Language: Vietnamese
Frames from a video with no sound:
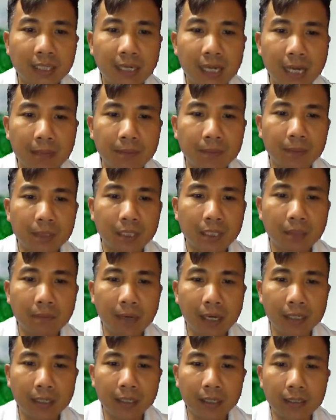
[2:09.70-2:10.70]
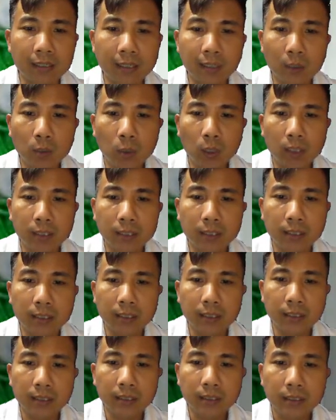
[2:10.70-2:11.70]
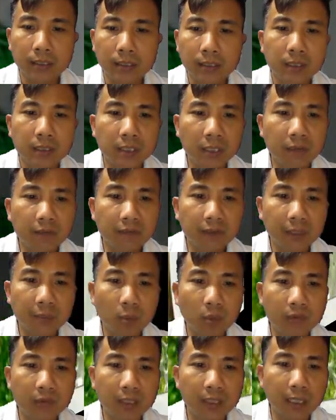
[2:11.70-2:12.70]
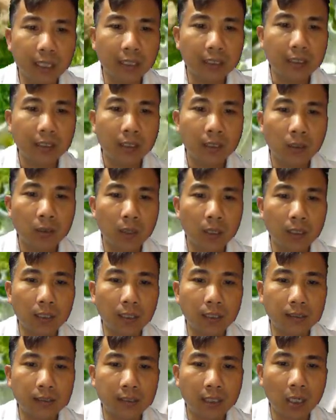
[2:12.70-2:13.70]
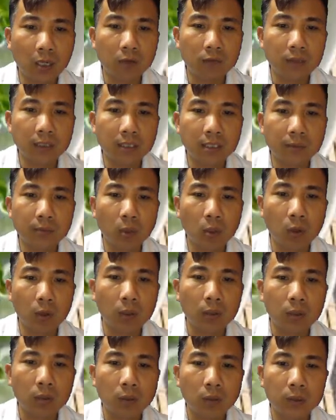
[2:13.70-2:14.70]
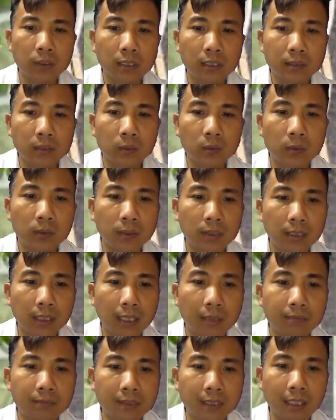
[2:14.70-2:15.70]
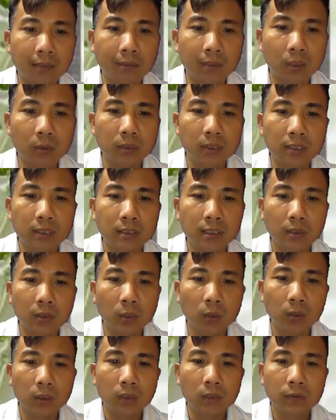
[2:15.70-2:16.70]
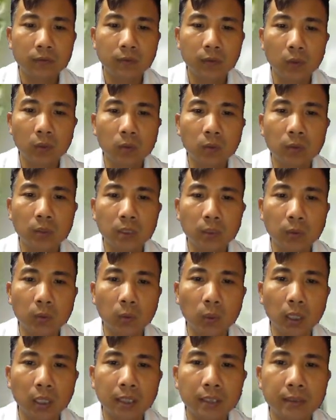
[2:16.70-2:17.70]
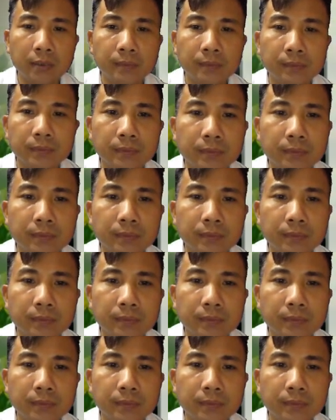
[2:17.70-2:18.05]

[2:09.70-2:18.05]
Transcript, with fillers: Cách làm là bạn hãy lấy hoa thiên lý chấm với muối vừng ăn hoặc là xào với thịt bò, có tác dụng làm giảm đau nhức xương cốt vô cùng hiệu quả.